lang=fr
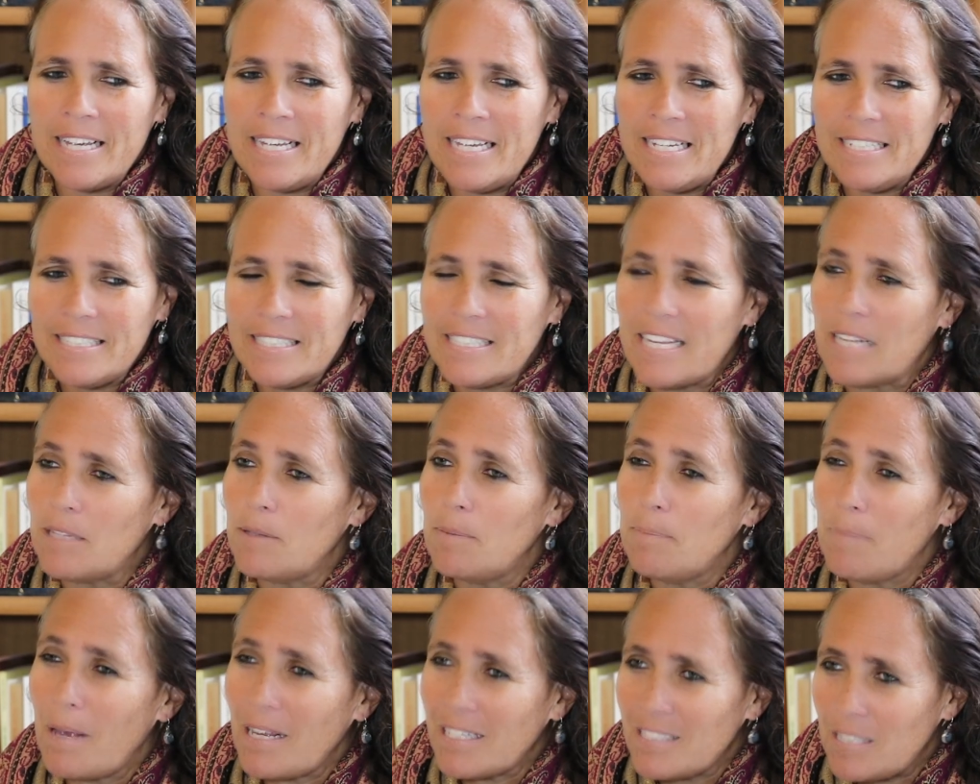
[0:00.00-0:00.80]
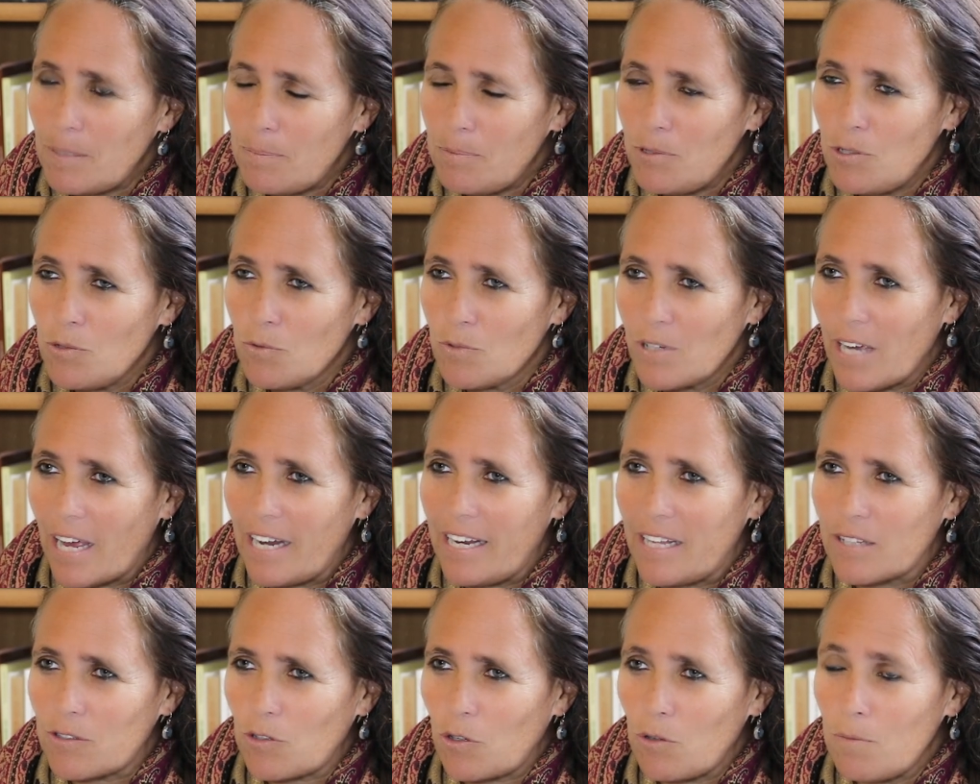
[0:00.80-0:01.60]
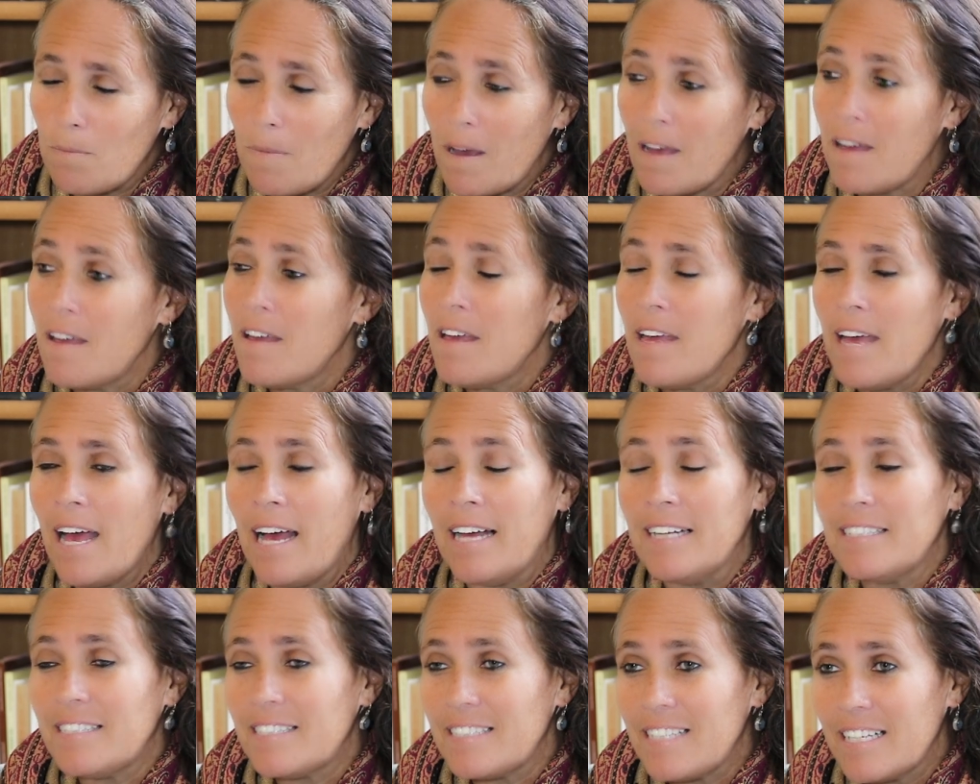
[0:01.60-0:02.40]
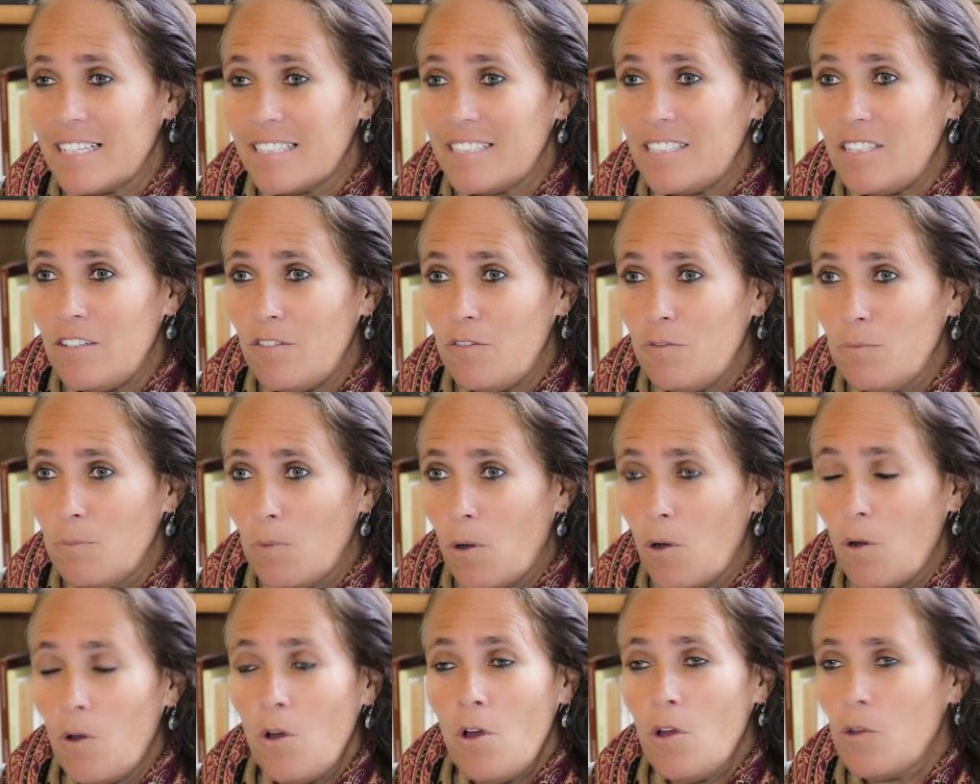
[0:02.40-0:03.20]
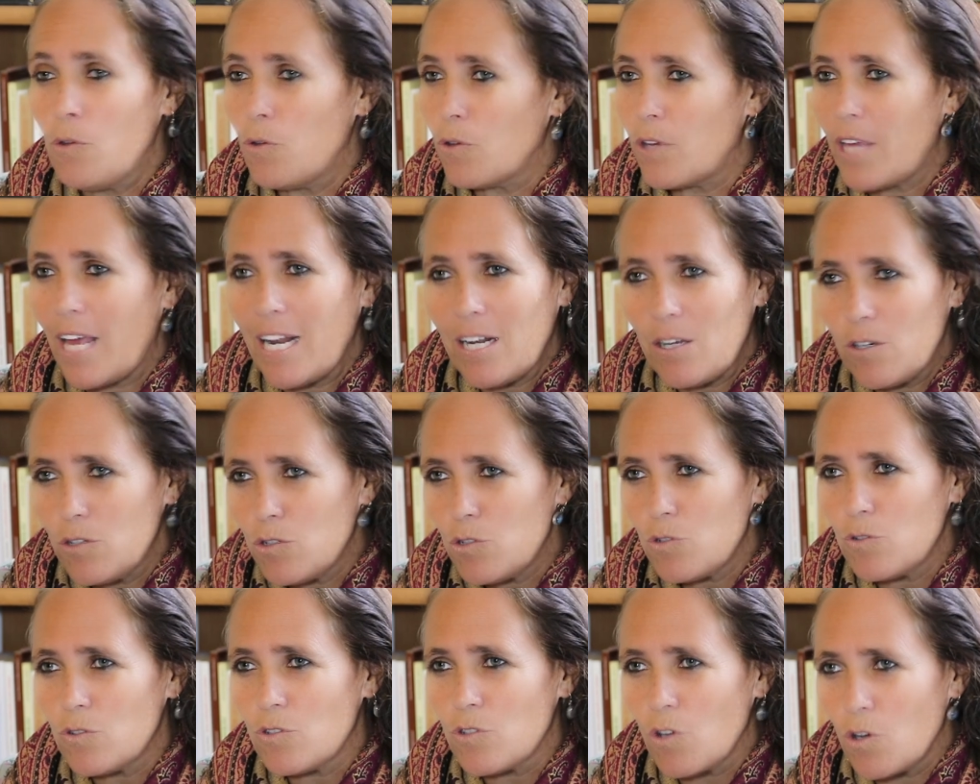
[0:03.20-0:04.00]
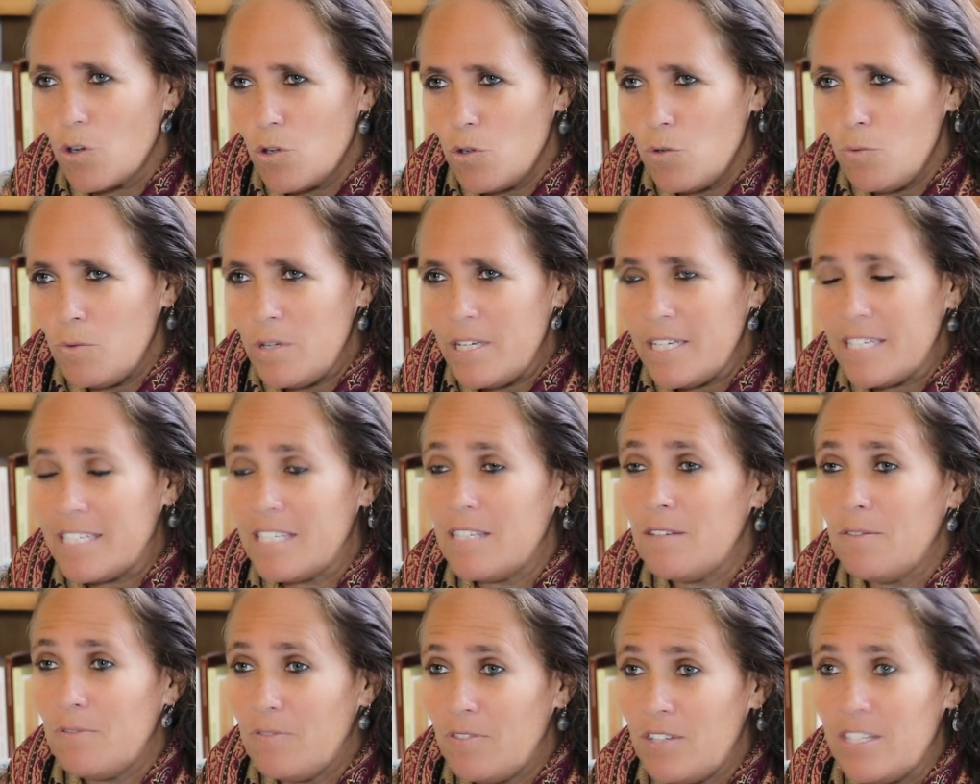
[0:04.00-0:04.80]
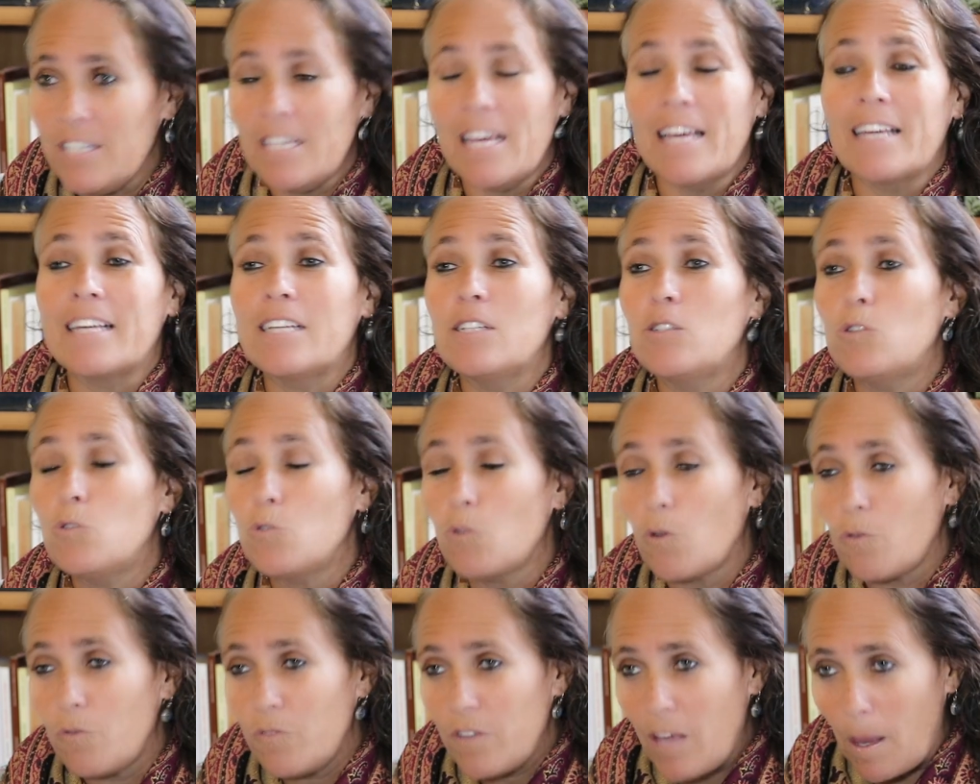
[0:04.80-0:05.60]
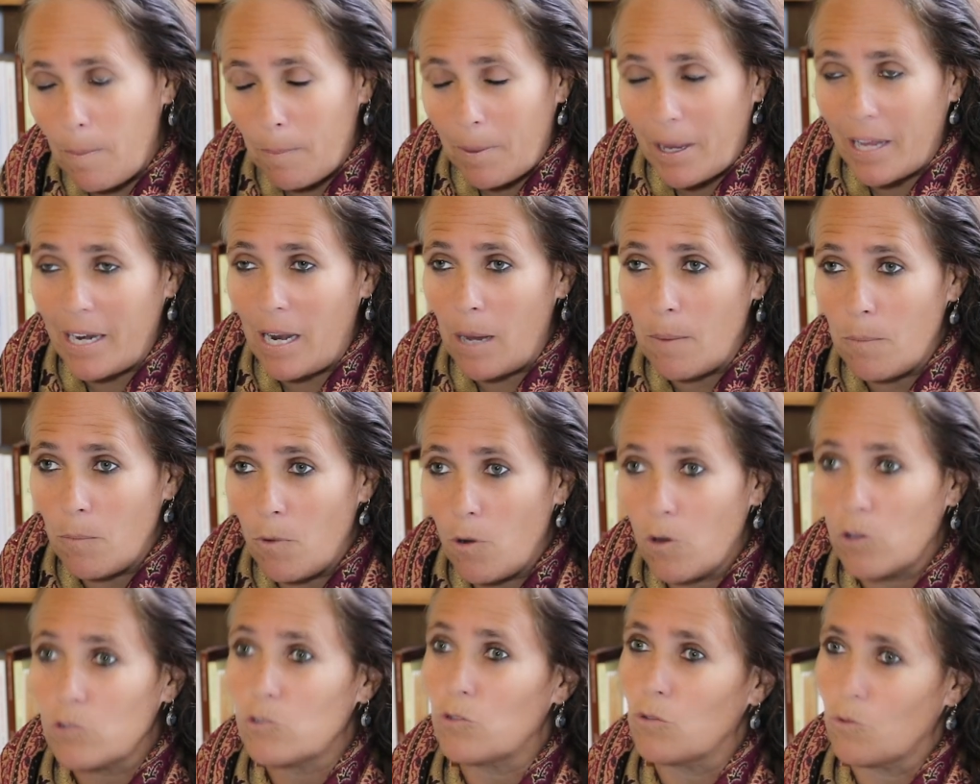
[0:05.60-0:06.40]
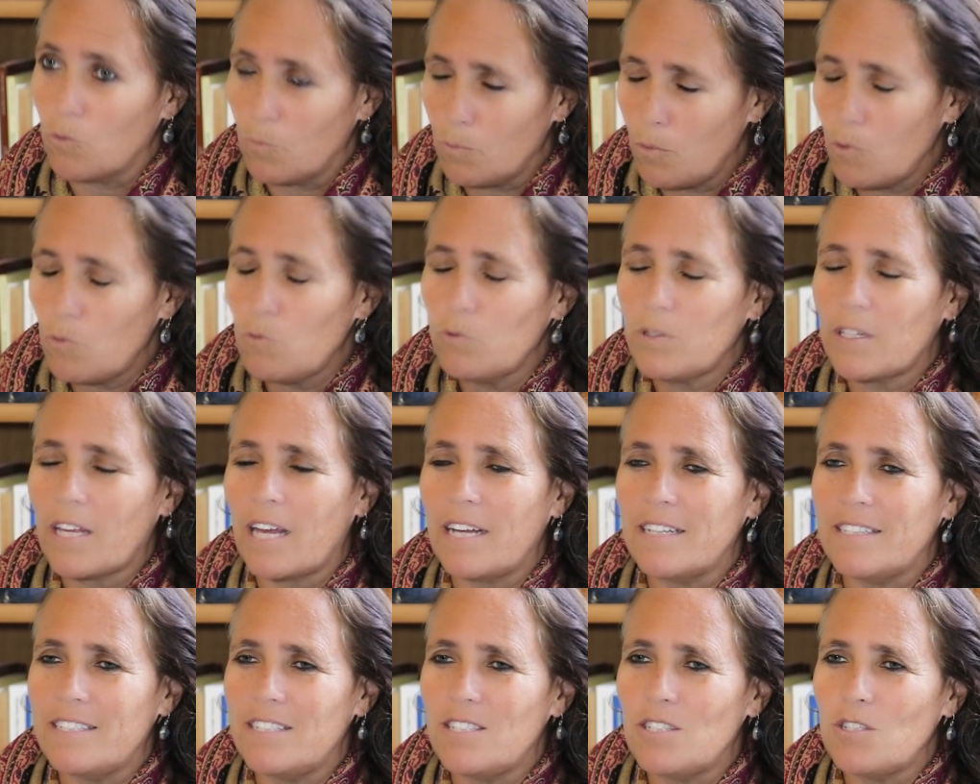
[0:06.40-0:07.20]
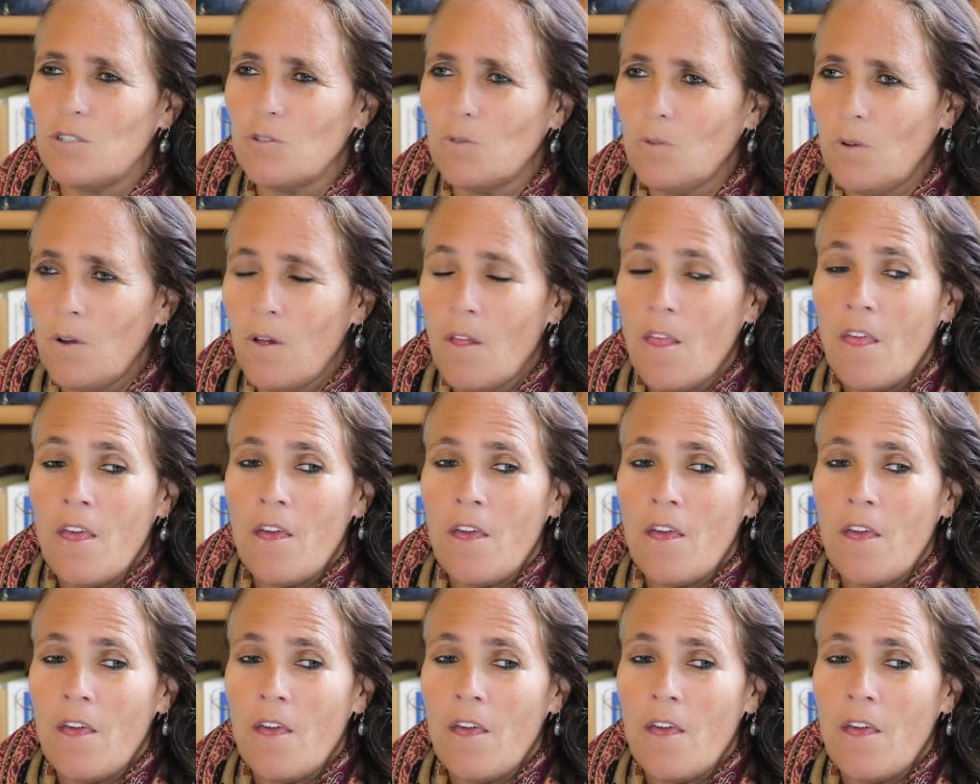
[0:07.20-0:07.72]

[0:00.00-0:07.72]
Et cette perception qu'a l'être humain instinctivement de quelque chose en lui qui vit et qui survit après la mort selon beaucoup de traditions,